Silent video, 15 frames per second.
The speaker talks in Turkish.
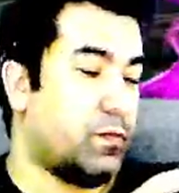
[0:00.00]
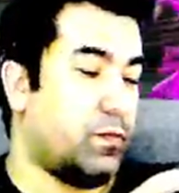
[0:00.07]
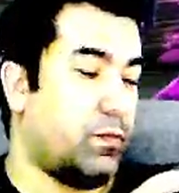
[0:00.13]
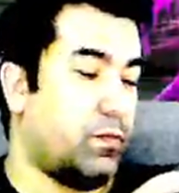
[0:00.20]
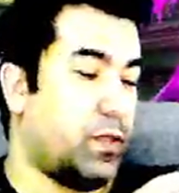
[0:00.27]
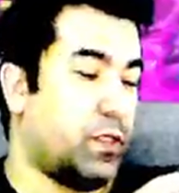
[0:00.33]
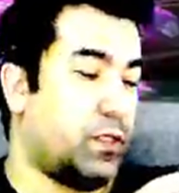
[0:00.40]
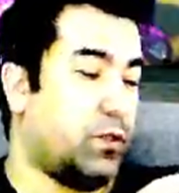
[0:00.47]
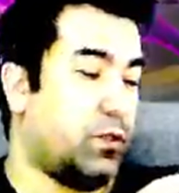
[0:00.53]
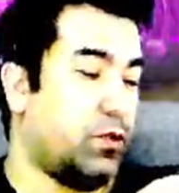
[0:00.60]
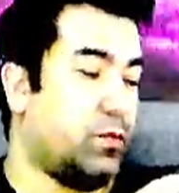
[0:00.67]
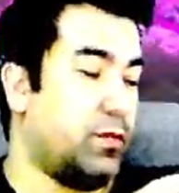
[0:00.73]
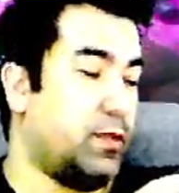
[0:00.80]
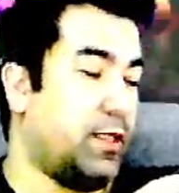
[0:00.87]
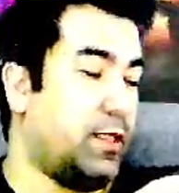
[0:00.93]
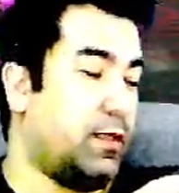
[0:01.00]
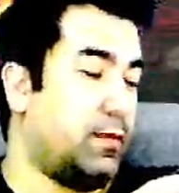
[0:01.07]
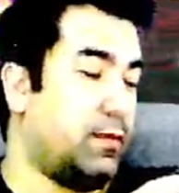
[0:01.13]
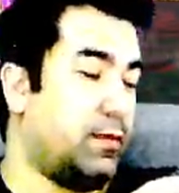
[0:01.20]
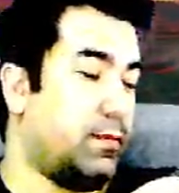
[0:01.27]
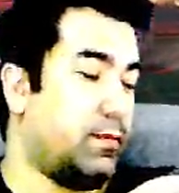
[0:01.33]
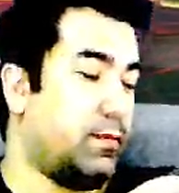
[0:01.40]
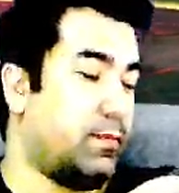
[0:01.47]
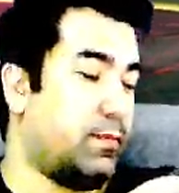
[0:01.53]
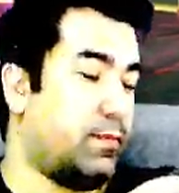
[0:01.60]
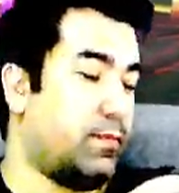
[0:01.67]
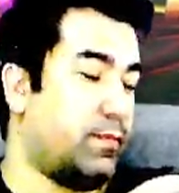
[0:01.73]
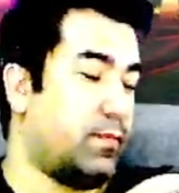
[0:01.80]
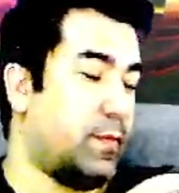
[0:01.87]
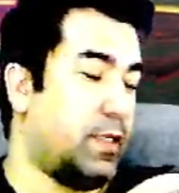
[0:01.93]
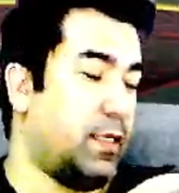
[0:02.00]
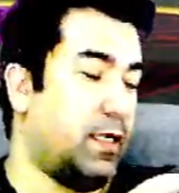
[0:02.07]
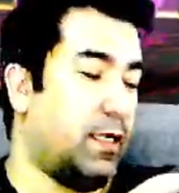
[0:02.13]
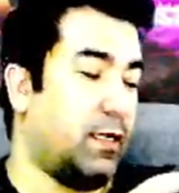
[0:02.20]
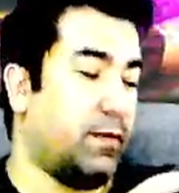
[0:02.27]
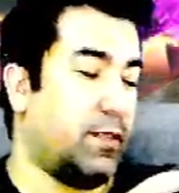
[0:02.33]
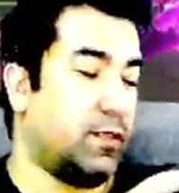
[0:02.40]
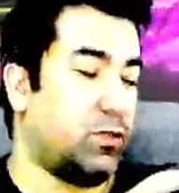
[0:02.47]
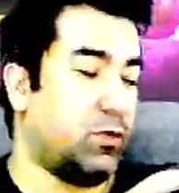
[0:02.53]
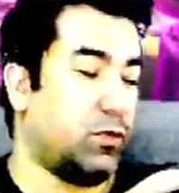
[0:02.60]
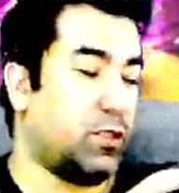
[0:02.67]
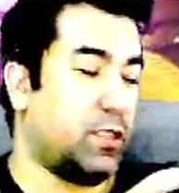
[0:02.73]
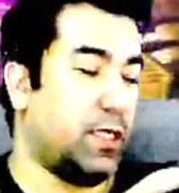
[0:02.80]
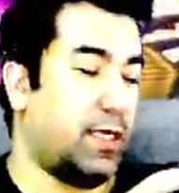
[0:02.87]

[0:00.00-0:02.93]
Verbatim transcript: bakıyorum da eleman çok şey